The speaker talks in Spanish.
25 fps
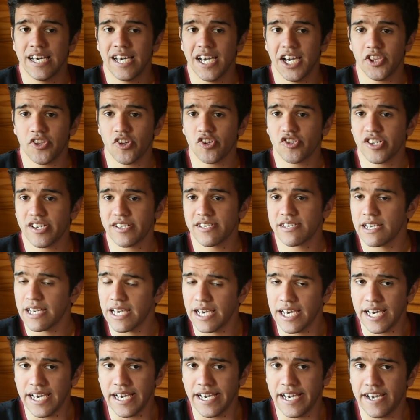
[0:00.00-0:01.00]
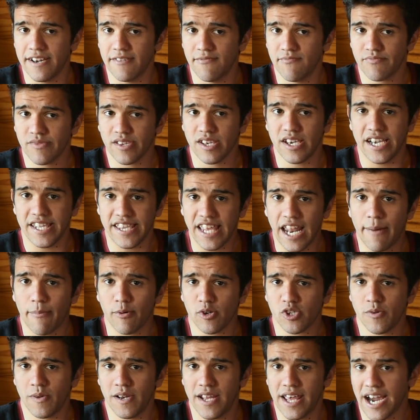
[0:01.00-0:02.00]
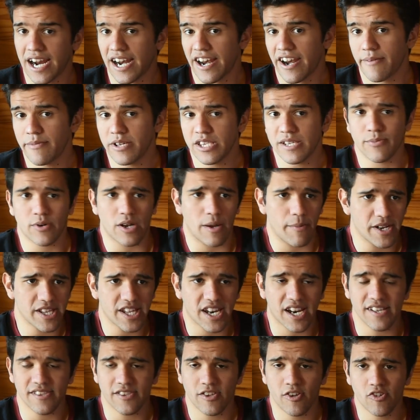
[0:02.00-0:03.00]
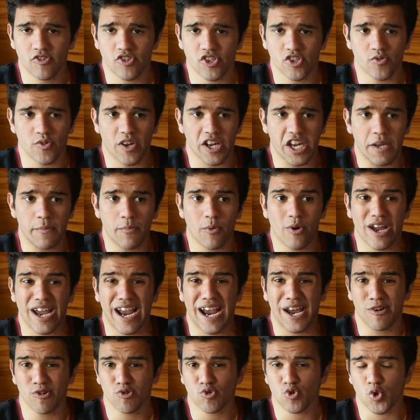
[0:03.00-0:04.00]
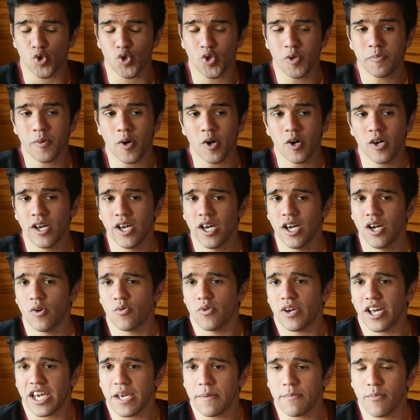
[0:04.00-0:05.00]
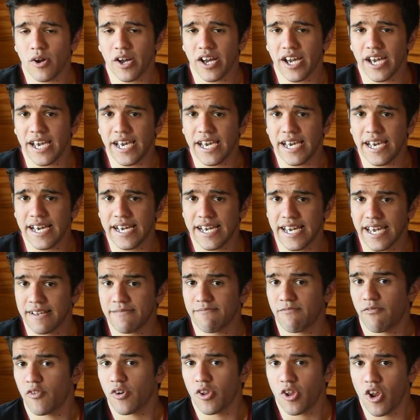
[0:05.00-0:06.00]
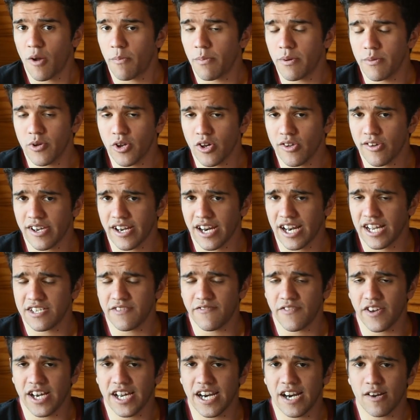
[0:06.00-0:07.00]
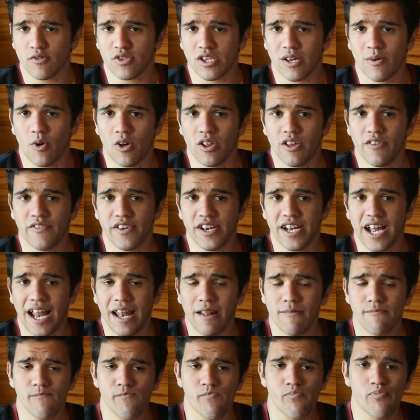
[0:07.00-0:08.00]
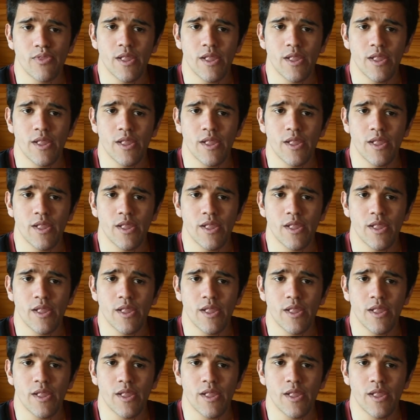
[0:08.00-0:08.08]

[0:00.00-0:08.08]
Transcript: Entonces, eh, está la posibilidad claramente, porque aparte Argentinos es un equipo que ganó su grupo, un equipo que, fue uno de los primeros de clasificar a octavos de final,